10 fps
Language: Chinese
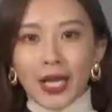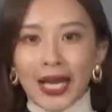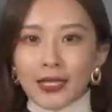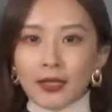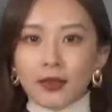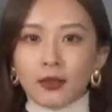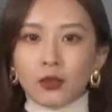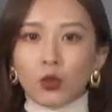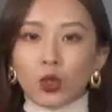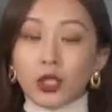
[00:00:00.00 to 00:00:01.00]
来
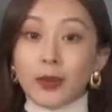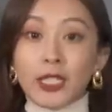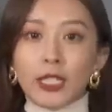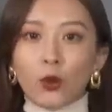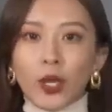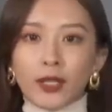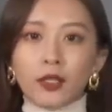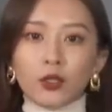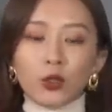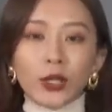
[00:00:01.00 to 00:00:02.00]
自我特别喜欢的
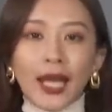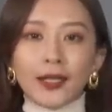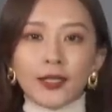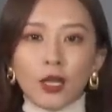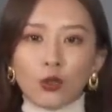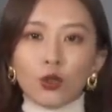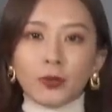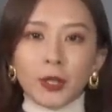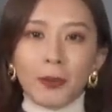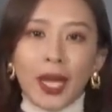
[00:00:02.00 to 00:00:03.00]
一个匈牙利小众
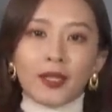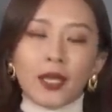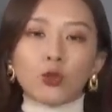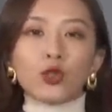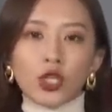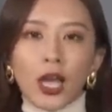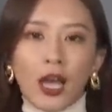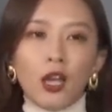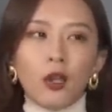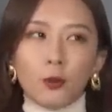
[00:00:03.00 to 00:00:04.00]
品牌
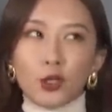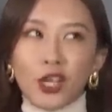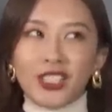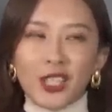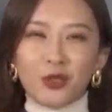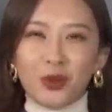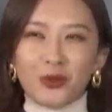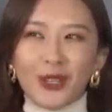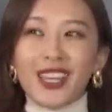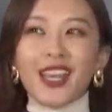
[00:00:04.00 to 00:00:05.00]
Nanushka，不知道念的对不
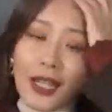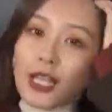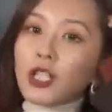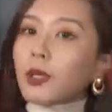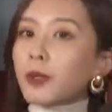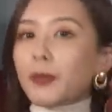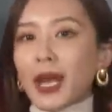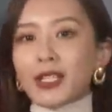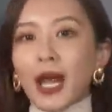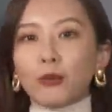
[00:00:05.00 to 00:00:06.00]
对？那这个品
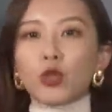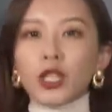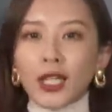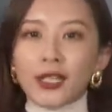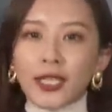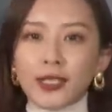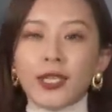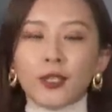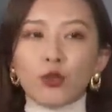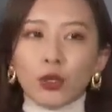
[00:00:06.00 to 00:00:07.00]
牌差不多是两年
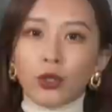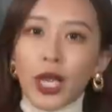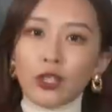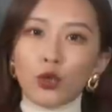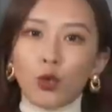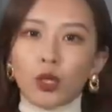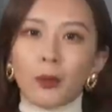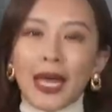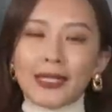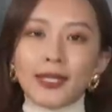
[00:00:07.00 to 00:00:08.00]
前左右开始火的
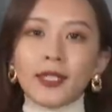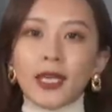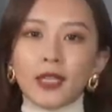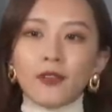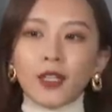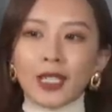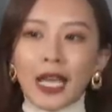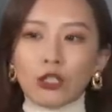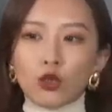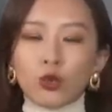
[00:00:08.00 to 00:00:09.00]
吧？今年因为
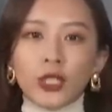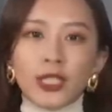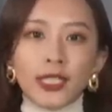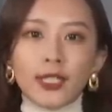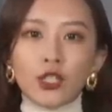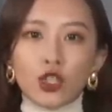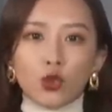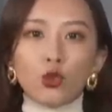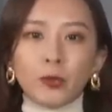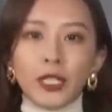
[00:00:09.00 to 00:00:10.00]
它出了一些
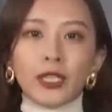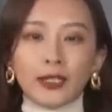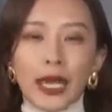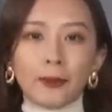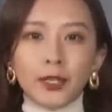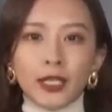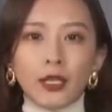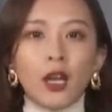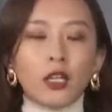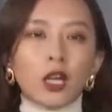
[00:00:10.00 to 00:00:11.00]
植物皮的单品，
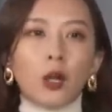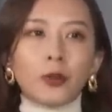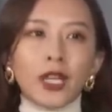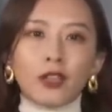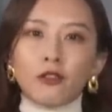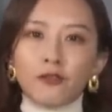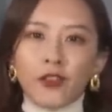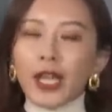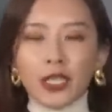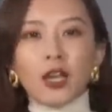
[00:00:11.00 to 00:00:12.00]
然后变得
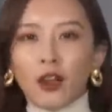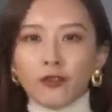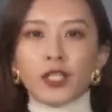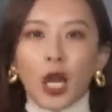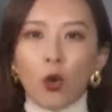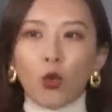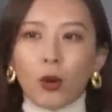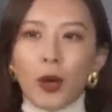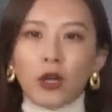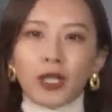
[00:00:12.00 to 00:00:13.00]
非常非常
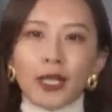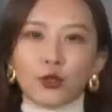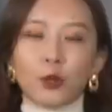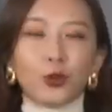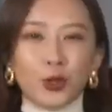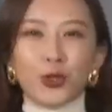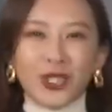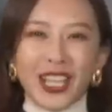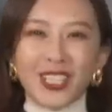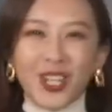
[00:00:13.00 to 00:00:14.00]
火爆，感觉博
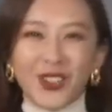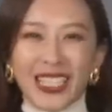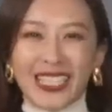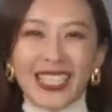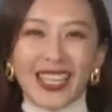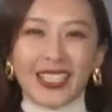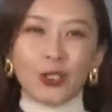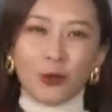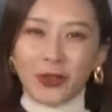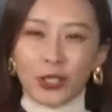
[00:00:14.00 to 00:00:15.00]
主人手一件那
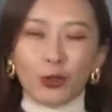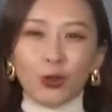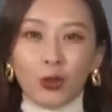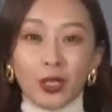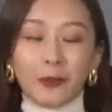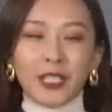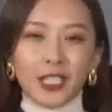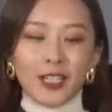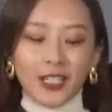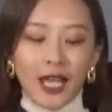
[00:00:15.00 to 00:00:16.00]
种皮裤或者皮
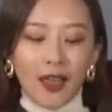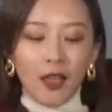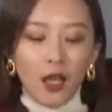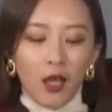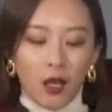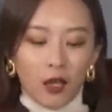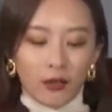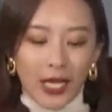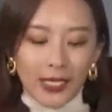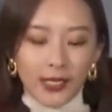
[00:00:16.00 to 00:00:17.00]
衬衫。
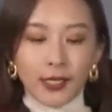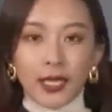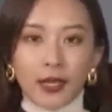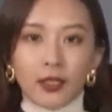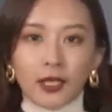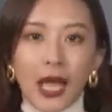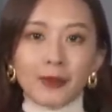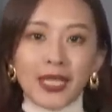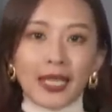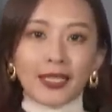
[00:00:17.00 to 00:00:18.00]
啊，那今年呢，他
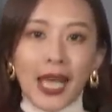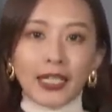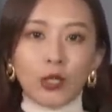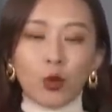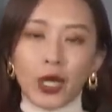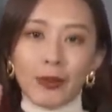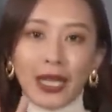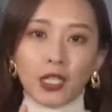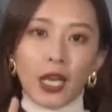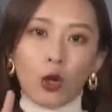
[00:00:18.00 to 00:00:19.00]
们家的大衣我也
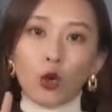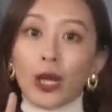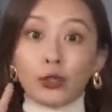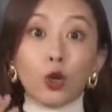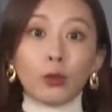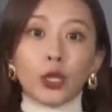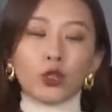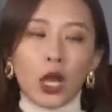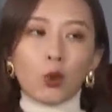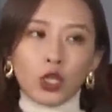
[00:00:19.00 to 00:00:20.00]
买了两款，都没
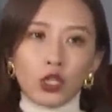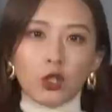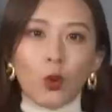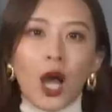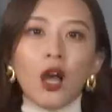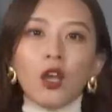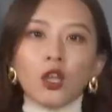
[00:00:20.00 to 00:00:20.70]
有让我失望，